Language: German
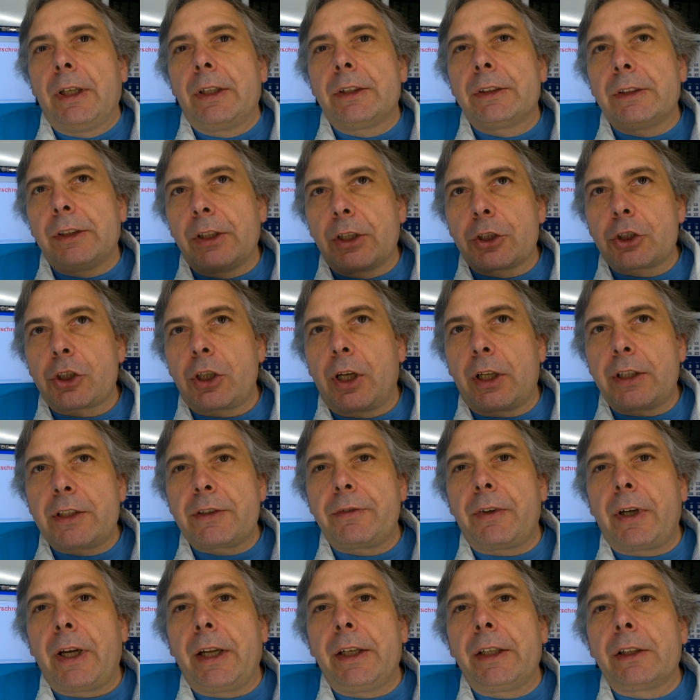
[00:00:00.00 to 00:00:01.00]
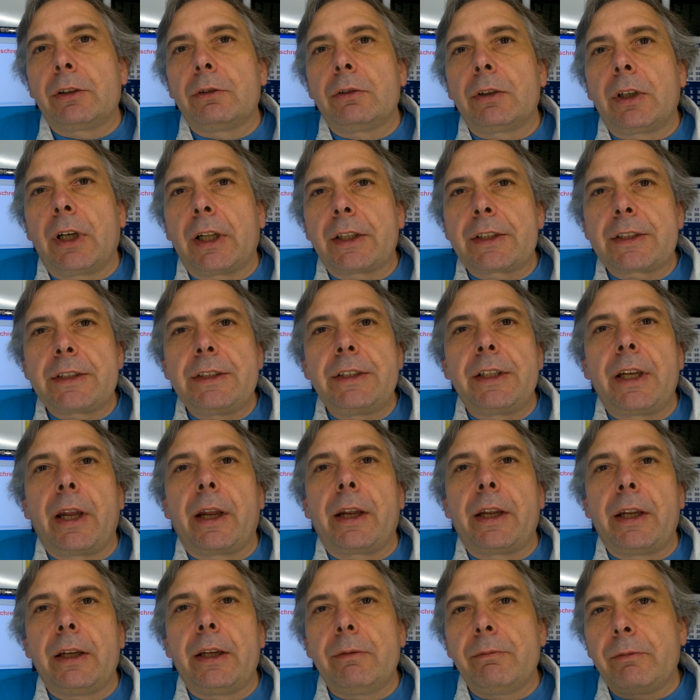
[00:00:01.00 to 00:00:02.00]
Äh, eine Staatsvereinigung hat es nie
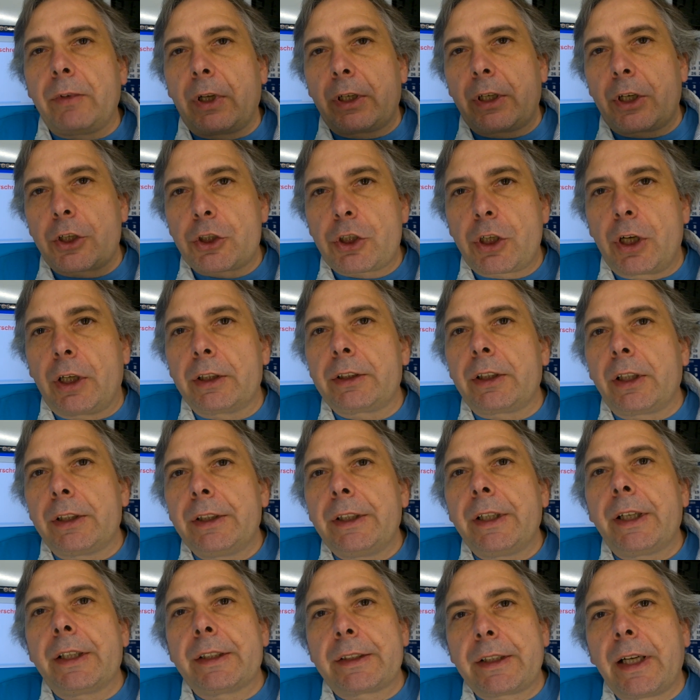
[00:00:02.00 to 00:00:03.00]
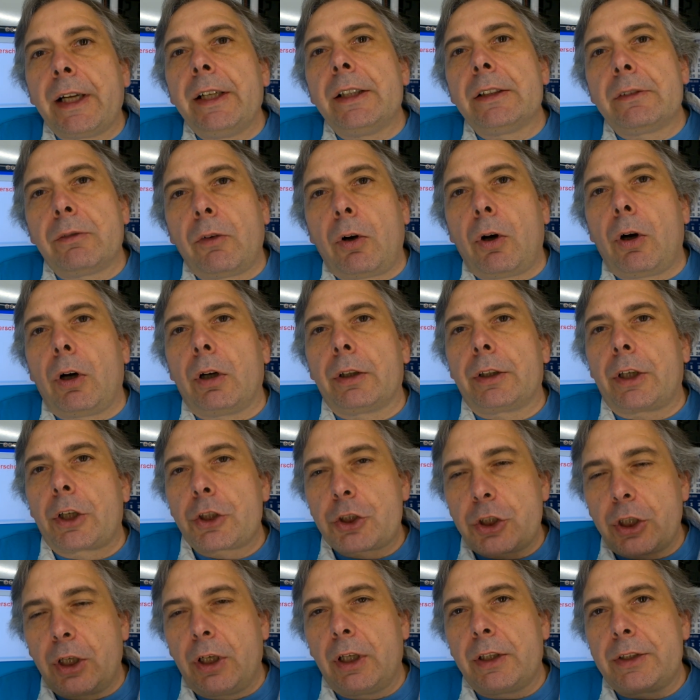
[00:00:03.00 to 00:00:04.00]
gegeben, weil der Staat ja nie geteilt war. Der
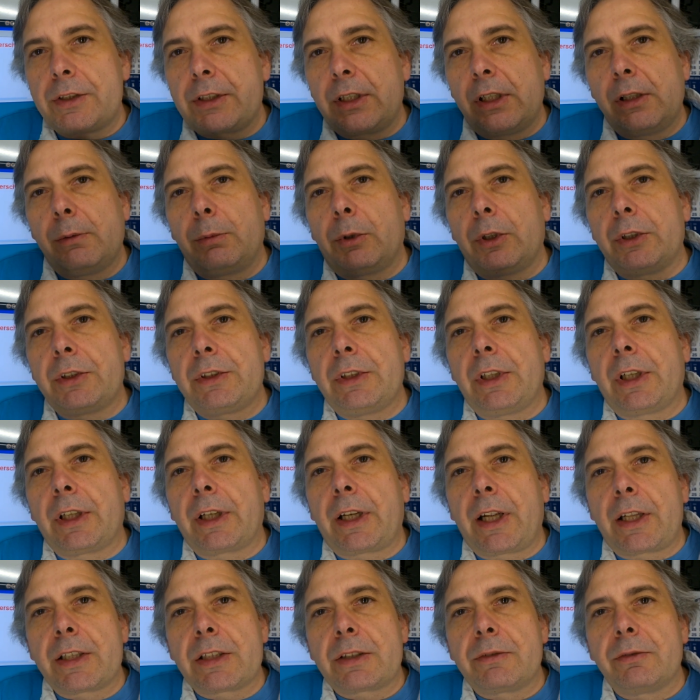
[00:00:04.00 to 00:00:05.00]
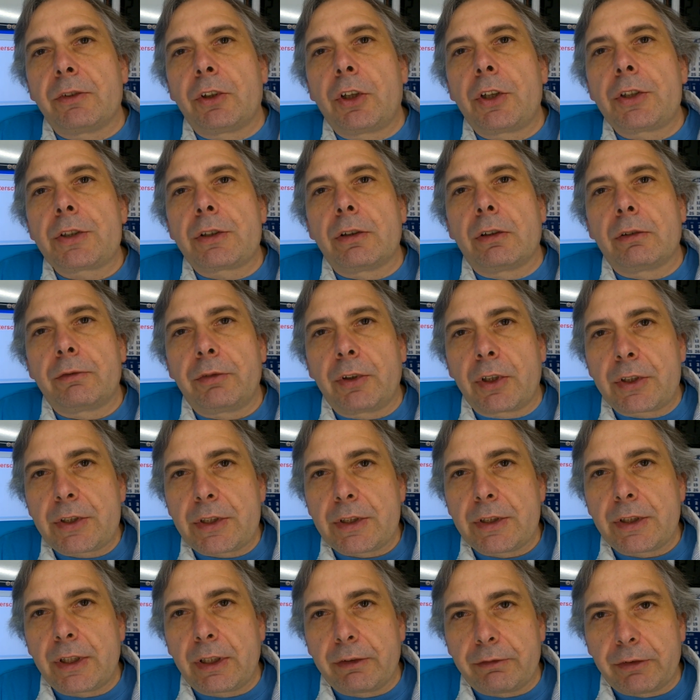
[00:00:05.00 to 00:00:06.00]
Staat selber ist in den Grenzen
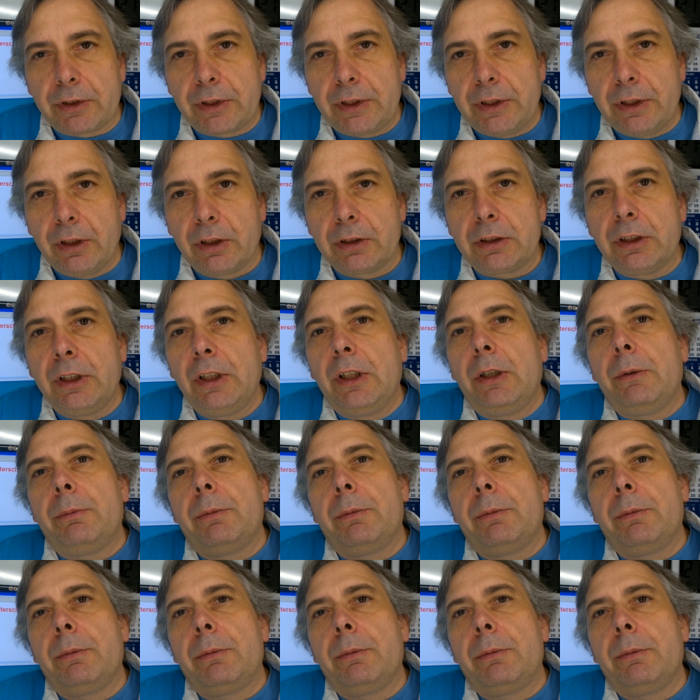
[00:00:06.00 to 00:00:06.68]
1914 definiert.